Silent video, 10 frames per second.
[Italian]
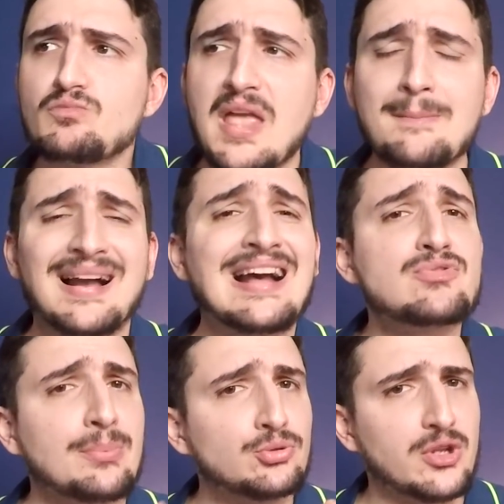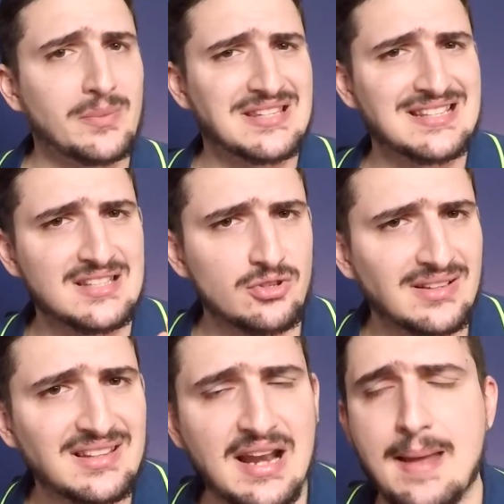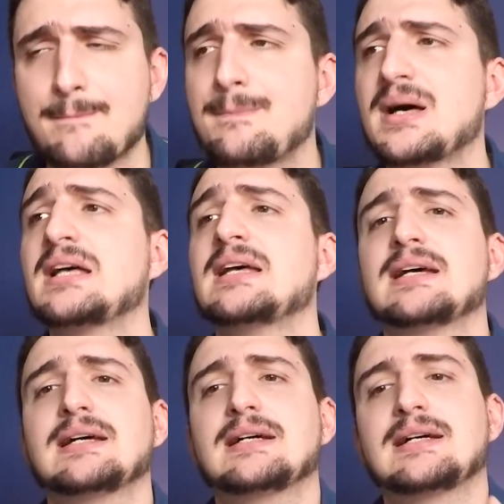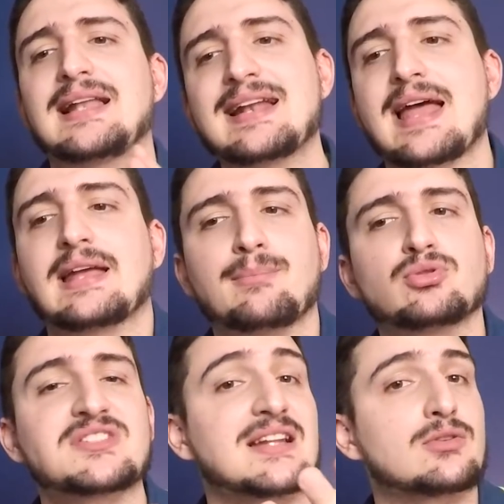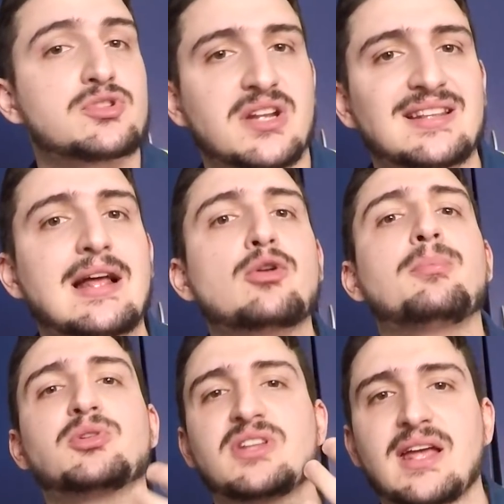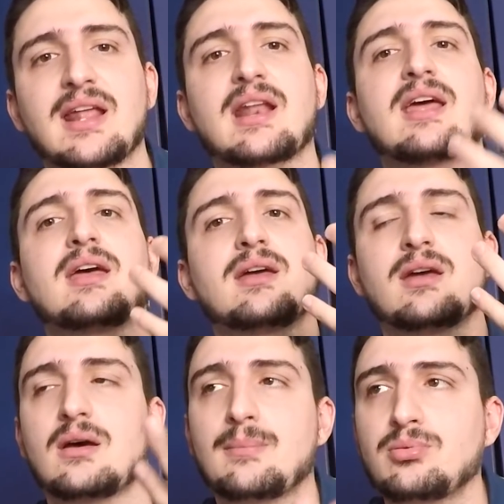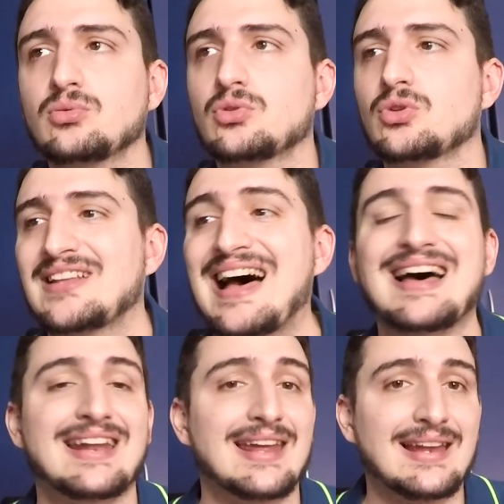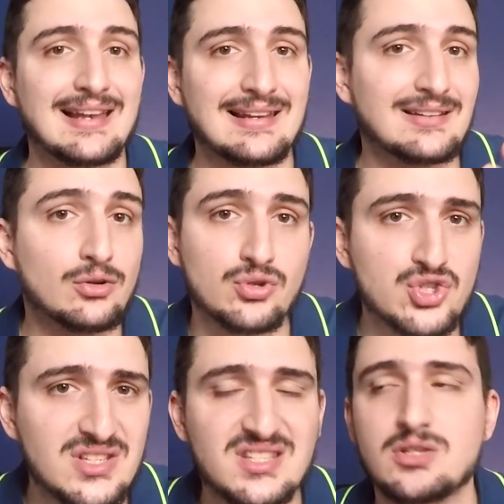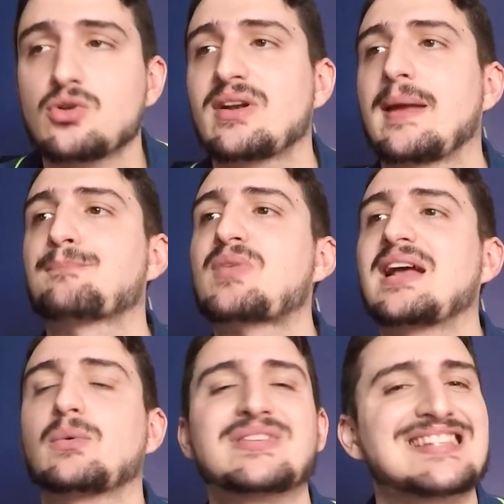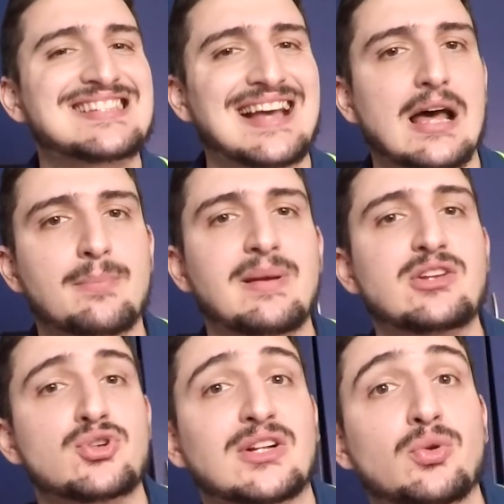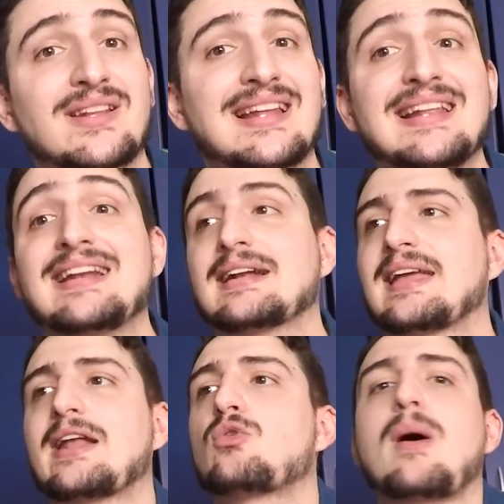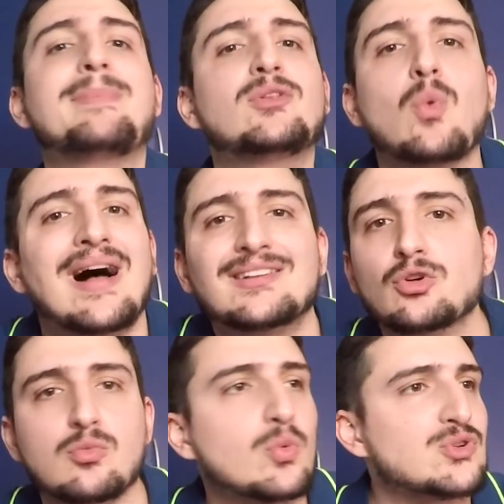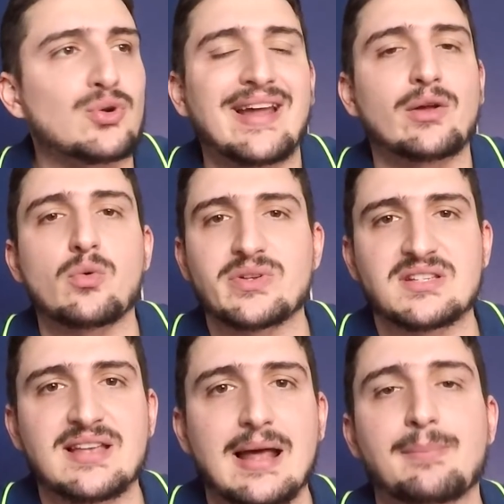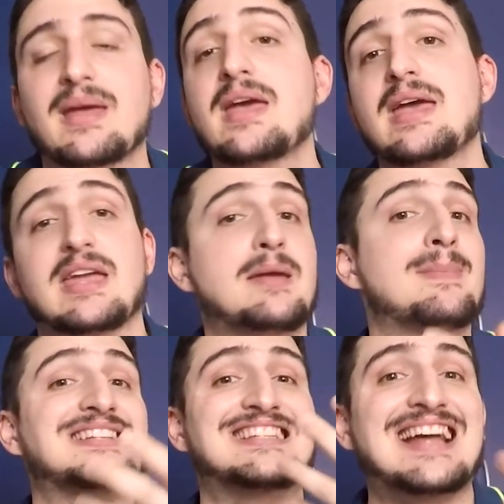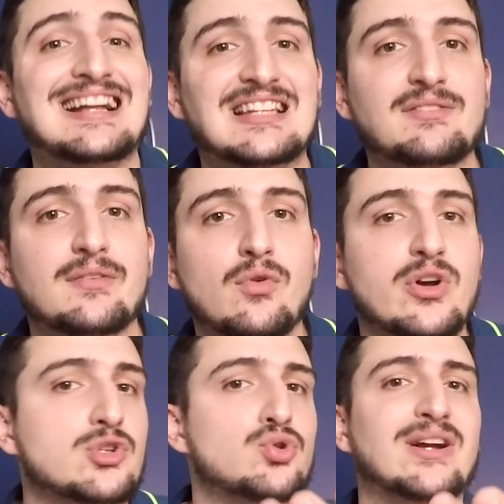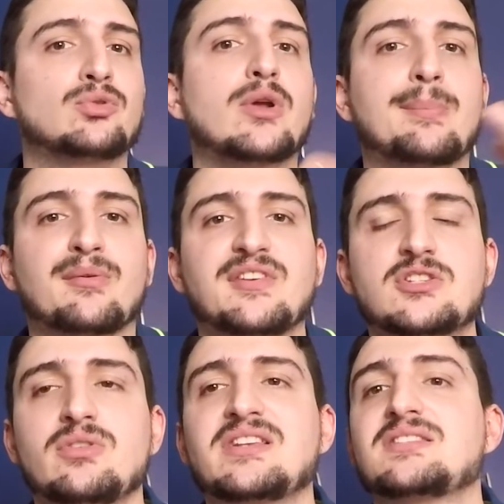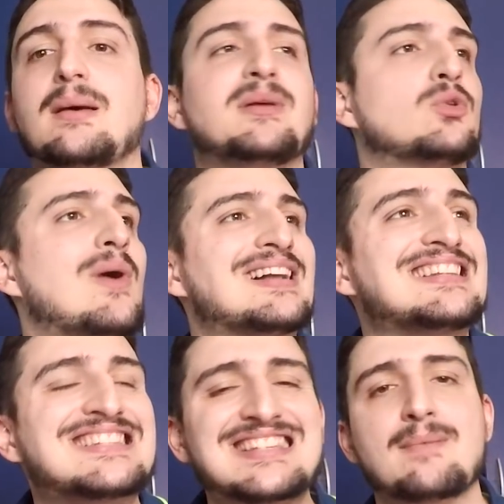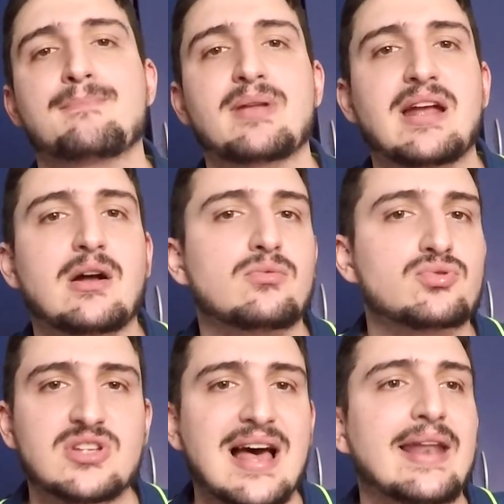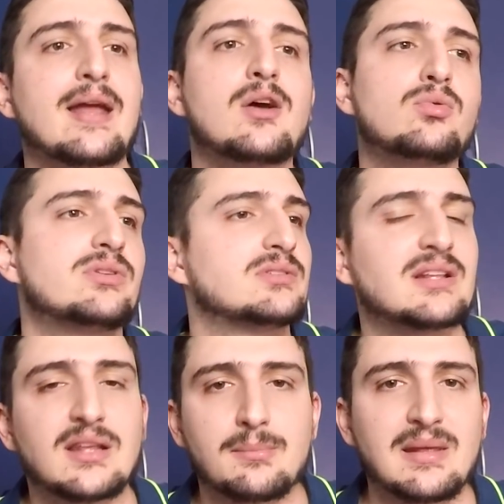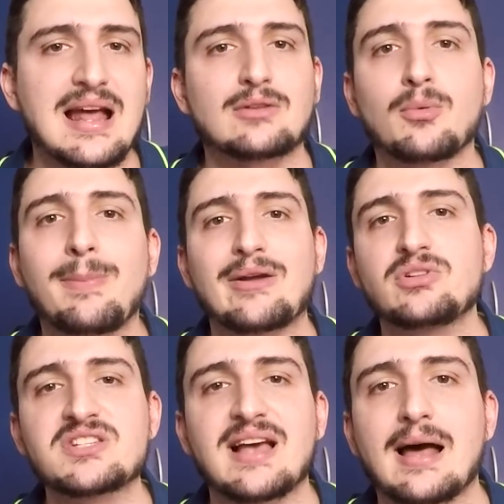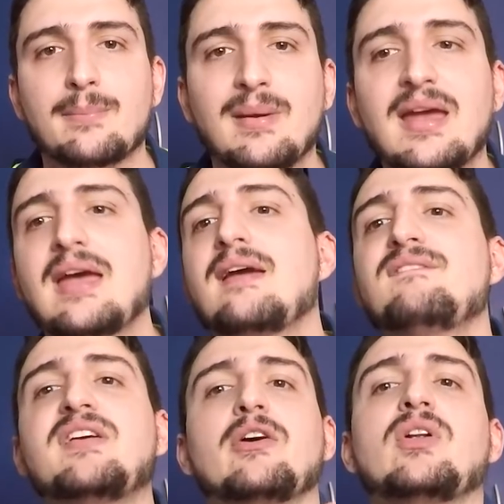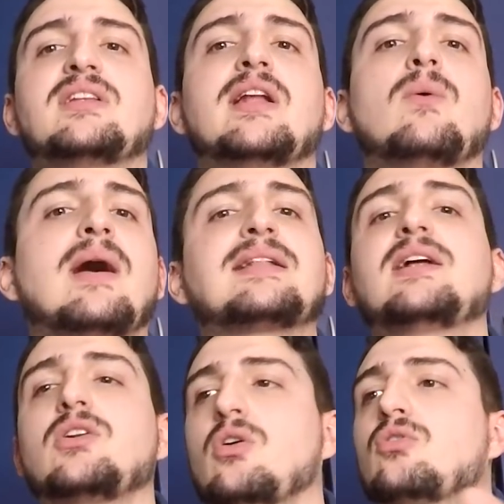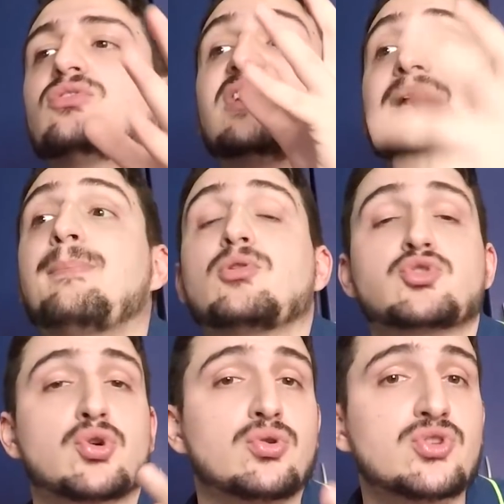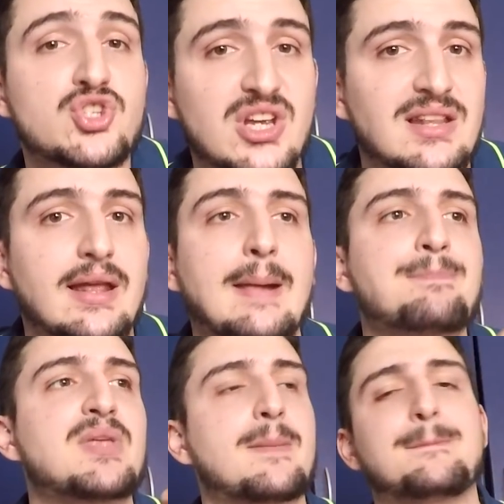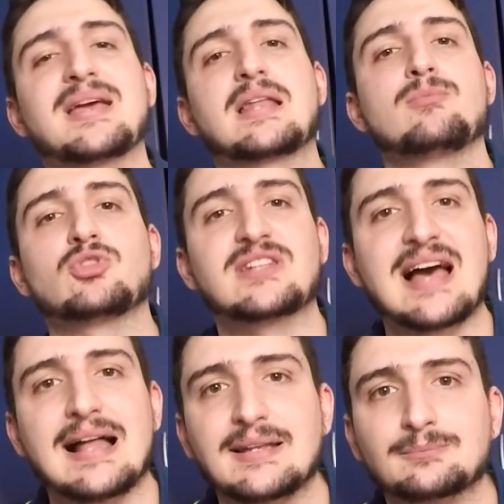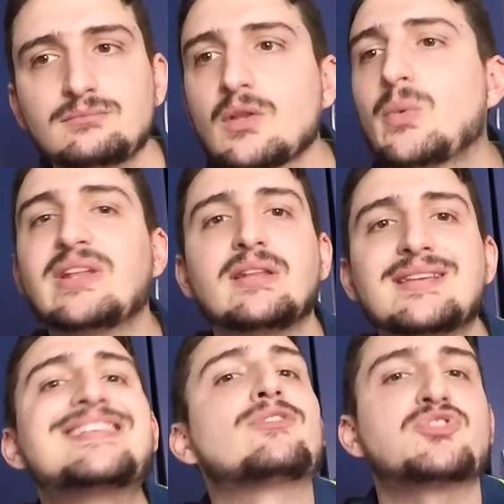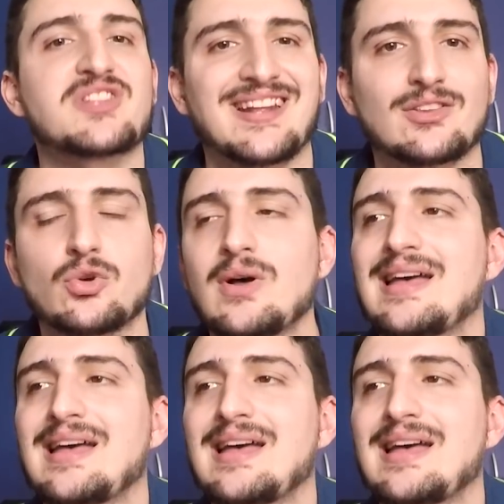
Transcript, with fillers: ma a causa appunto di queste sanzioni di Trump, eh, la Nike appunto è stata costretta a non poter eh, appunto dare in concessione eh, queste scarpe ai giocatori dell'Iran che erano abituati comunque a giocare con queste scarpe. Immaginatevi voi giocatori professionisti abituati sempre a usare un determinato paio di scarpe, vi vengono a dire guarda no, non te le posso concedere per i mondiali, quindi sei costretto